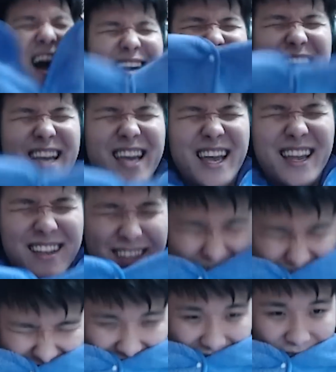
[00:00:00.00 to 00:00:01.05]
根廷
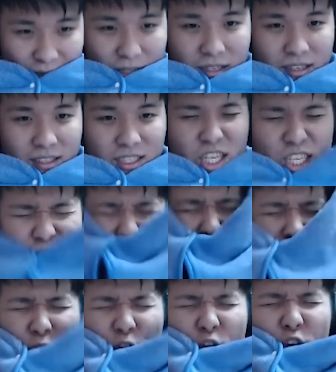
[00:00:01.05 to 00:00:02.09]
世界冠军，